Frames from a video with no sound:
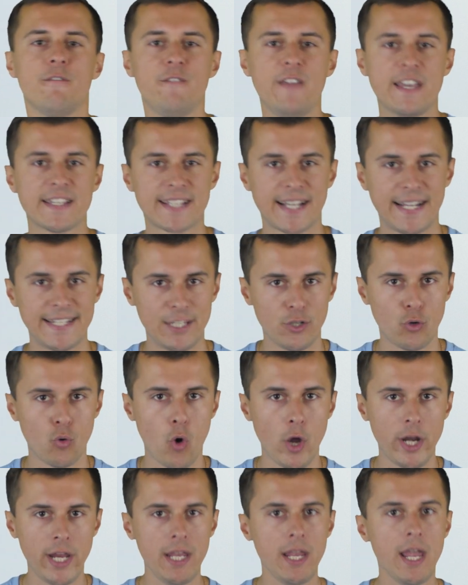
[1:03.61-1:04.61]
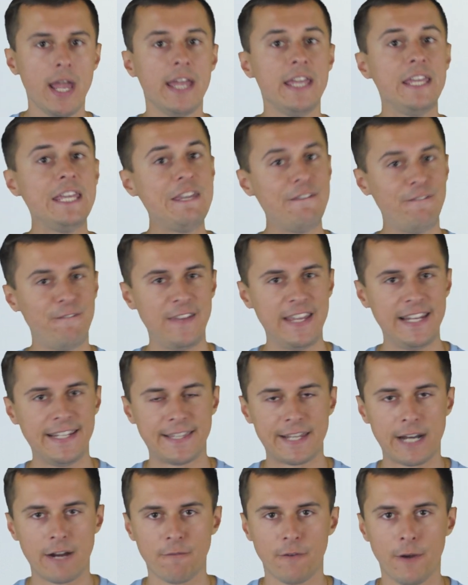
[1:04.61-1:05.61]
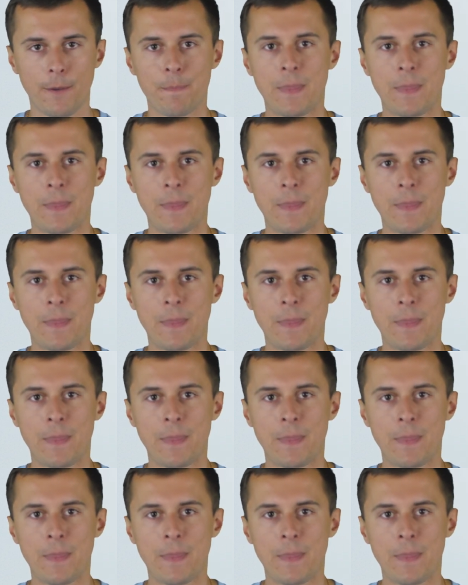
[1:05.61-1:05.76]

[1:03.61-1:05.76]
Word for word: вес категорий и фильтров.